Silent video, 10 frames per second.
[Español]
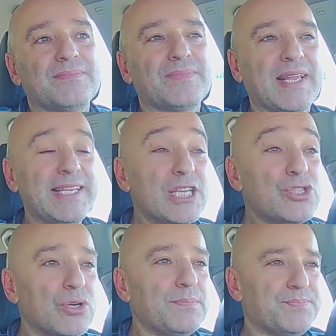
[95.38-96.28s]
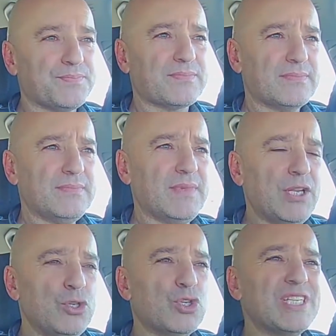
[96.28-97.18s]
Y eso
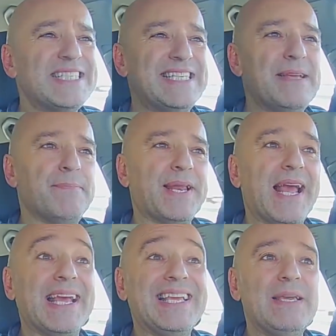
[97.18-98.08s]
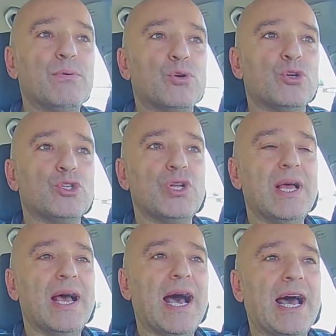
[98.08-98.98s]
nos da siempre a equívocos
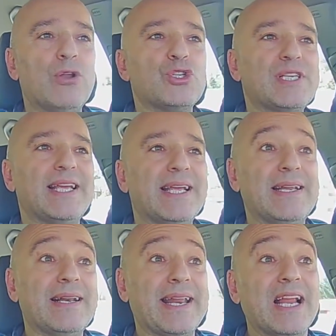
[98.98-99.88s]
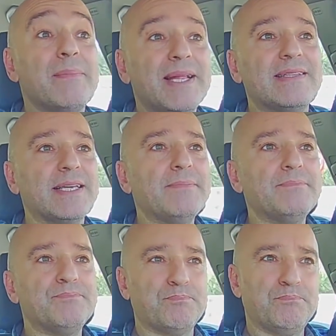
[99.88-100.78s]
a los que realmente
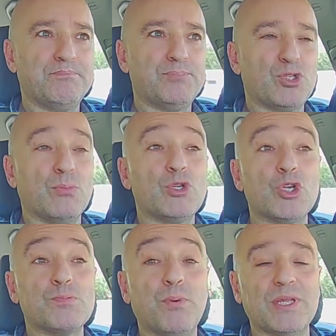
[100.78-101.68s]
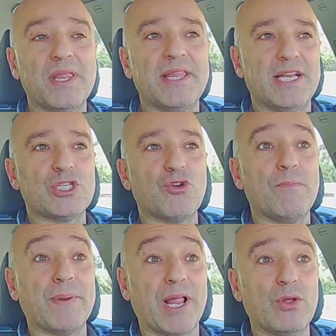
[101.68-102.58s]
somos los potenciales
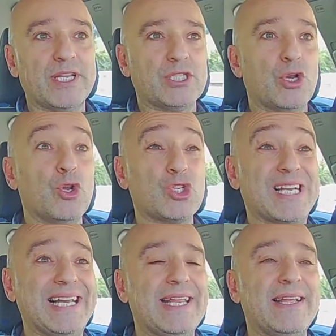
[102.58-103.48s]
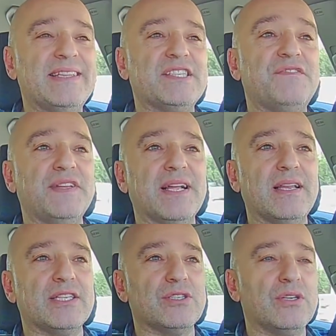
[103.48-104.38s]
compradores, los clientes
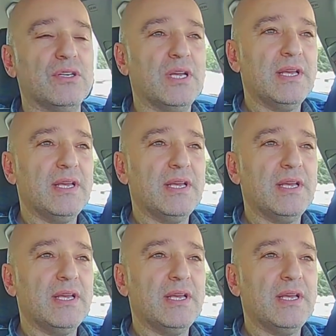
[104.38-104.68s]
finales, ¿no?